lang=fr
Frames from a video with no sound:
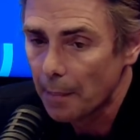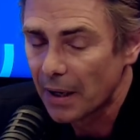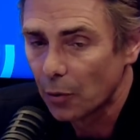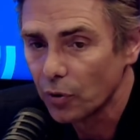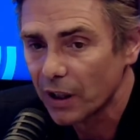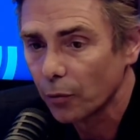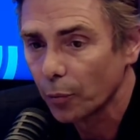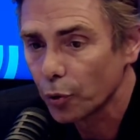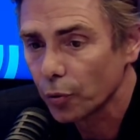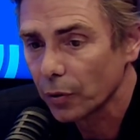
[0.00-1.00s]
Mais nous avons
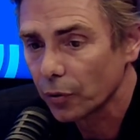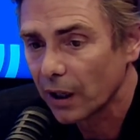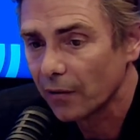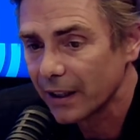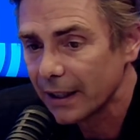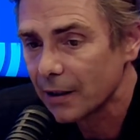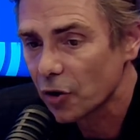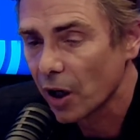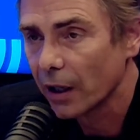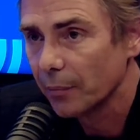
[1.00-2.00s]
besoin de travailler
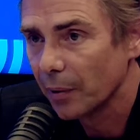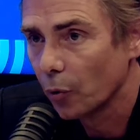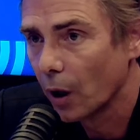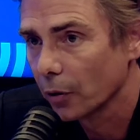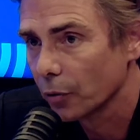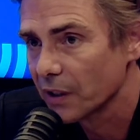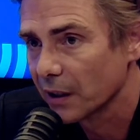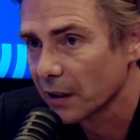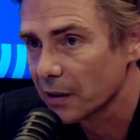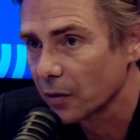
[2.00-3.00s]
déjà une mémoire de
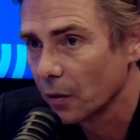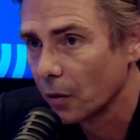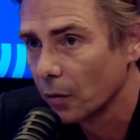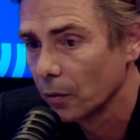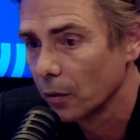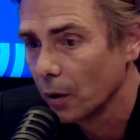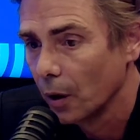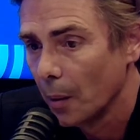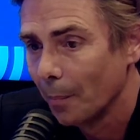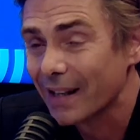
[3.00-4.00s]
cet instant euh,
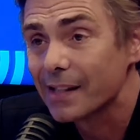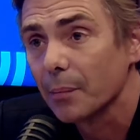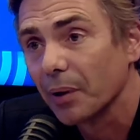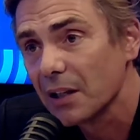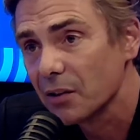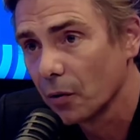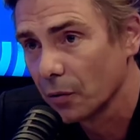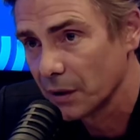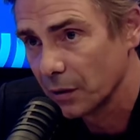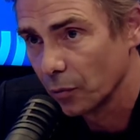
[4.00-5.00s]

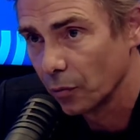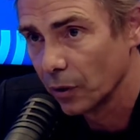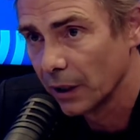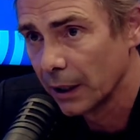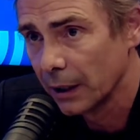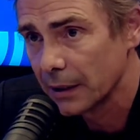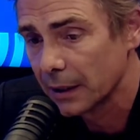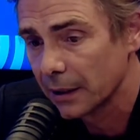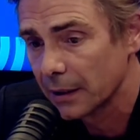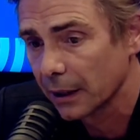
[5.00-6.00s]
passé-présent, si vous voulez,
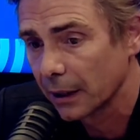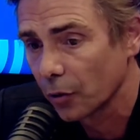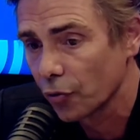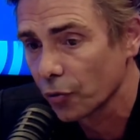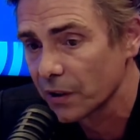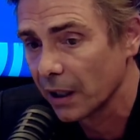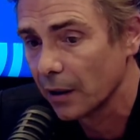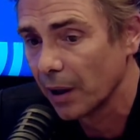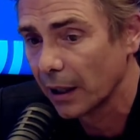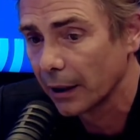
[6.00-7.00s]
c'est-à-dire quelque chose qui a
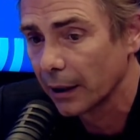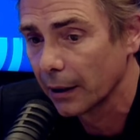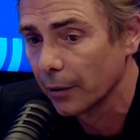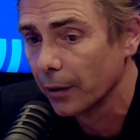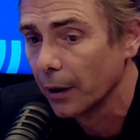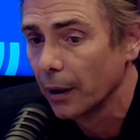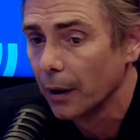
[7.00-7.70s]
démarré euh,